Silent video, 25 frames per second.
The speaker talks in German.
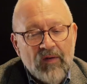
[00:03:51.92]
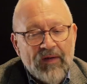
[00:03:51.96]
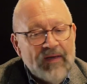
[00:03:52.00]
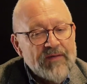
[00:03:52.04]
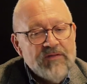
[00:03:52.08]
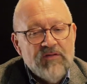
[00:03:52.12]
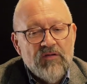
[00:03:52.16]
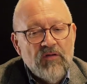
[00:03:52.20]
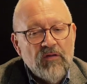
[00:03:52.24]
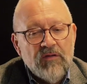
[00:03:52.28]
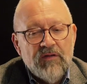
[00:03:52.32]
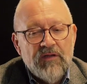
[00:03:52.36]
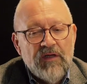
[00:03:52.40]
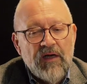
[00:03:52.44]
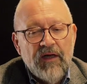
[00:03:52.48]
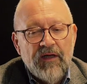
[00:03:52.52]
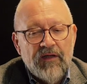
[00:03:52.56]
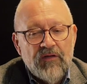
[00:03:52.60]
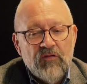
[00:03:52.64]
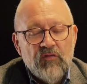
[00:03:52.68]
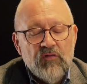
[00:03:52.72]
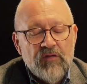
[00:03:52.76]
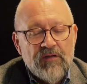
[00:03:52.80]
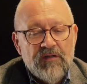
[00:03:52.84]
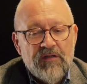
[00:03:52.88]
Ganz
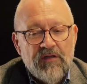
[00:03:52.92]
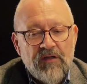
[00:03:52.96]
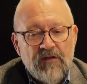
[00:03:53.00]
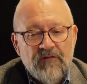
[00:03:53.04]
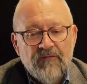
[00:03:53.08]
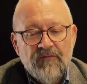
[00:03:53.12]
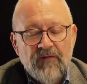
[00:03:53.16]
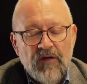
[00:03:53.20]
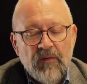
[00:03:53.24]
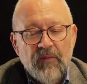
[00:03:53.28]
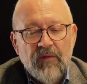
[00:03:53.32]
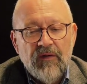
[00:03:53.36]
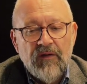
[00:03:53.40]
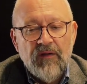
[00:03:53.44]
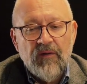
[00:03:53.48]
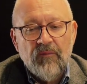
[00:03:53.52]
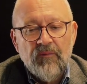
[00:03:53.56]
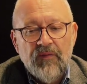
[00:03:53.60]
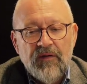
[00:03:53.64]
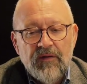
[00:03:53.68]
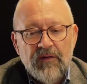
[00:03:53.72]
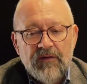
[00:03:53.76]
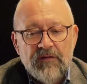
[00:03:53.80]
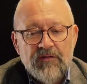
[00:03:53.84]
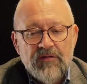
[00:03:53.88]
kontraintuitiv, aber
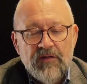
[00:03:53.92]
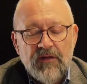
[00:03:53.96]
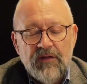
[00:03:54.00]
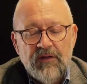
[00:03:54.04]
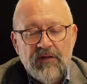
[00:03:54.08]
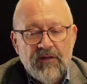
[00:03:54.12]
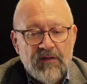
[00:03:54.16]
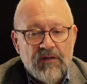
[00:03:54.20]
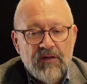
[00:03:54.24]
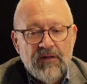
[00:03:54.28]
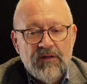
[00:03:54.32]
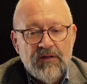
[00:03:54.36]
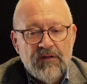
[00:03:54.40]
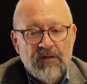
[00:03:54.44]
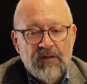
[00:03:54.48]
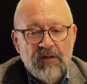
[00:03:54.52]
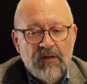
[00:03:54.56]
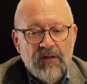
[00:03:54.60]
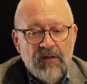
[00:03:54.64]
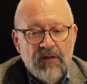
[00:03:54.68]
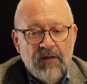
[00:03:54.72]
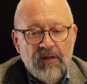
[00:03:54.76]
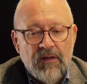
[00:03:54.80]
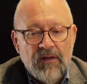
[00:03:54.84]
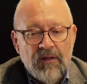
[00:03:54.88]
empirisch richtig
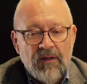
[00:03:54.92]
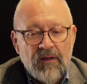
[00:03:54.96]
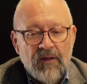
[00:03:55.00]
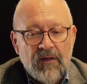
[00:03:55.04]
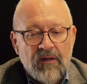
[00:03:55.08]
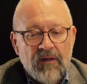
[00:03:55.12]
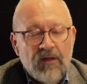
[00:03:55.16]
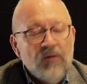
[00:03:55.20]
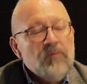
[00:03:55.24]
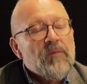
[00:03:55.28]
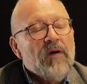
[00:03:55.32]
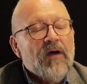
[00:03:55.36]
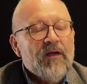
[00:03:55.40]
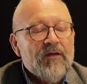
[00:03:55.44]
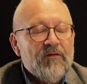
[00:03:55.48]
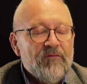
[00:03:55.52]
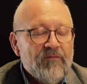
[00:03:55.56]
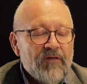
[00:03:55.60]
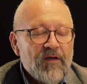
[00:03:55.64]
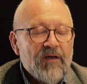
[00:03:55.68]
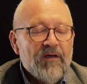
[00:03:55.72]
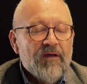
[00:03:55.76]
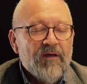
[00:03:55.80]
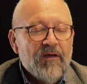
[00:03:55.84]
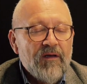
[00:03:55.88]
die beiden
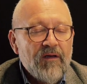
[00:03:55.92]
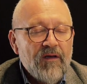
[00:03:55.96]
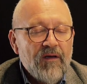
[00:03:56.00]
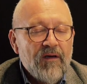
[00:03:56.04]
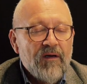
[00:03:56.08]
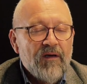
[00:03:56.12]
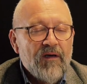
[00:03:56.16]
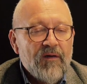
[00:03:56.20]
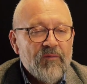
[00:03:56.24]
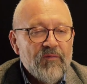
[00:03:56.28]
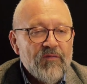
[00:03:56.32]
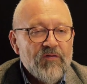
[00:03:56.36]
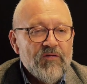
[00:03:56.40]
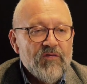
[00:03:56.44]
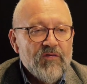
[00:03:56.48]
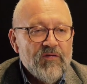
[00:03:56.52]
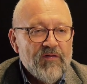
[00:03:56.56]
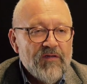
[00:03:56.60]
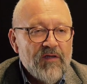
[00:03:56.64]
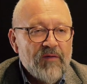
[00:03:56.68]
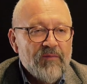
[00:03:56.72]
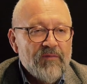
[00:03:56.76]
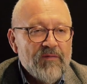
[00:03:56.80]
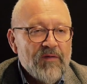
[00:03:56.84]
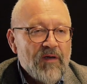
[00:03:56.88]
Weltkriege haben
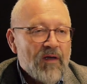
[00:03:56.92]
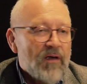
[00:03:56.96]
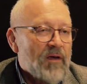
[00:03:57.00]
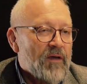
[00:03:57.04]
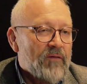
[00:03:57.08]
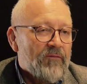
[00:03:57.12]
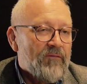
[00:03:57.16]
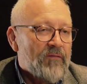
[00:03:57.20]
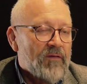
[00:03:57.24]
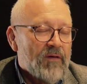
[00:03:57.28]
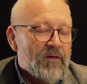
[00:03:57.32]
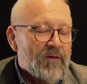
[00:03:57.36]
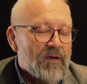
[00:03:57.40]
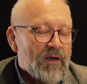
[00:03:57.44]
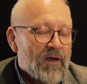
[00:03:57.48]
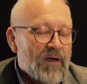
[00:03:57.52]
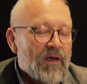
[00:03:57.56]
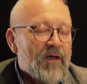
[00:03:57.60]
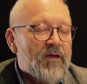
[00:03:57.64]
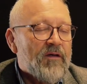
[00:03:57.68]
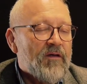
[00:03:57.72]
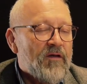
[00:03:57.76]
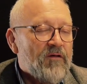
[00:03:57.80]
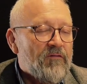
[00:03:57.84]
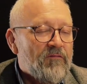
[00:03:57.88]
zusammen re
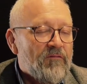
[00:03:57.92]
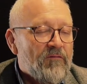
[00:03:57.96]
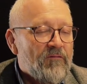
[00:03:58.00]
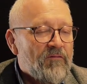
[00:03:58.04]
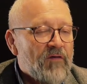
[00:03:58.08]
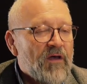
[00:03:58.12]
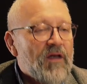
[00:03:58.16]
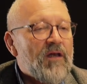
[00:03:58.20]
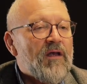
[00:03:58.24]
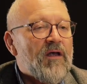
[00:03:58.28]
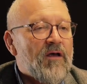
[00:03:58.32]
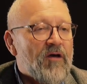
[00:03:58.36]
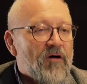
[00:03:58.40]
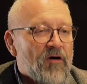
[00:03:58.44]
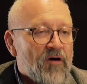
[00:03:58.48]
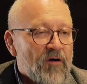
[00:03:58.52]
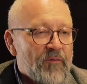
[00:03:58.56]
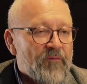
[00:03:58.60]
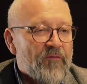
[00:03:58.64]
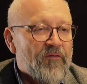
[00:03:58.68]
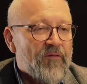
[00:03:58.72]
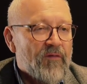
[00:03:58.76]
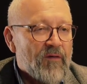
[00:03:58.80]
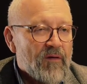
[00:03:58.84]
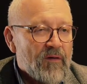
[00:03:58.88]
relativ weniger
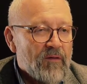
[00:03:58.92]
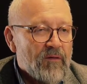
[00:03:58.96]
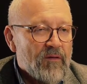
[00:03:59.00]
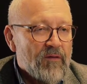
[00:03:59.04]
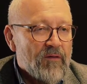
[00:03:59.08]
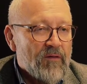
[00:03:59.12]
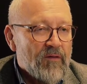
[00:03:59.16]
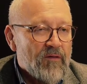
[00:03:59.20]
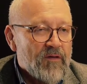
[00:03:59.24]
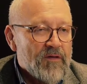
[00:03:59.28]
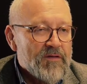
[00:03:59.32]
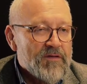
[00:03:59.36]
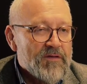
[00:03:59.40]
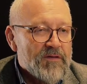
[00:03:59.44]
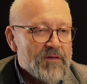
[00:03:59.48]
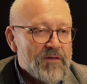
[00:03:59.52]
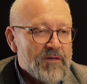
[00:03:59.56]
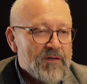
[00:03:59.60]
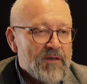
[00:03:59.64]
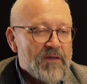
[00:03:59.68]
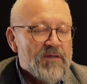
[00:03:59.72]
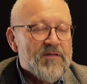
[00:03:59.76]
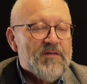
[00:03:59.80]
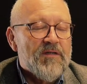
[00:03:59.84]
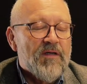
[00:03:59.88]
Opfer
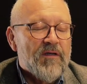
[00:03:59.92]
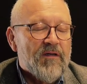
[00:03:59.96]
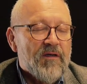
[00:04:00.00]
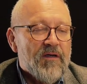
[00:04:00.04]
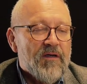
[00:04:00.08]
gekostet als der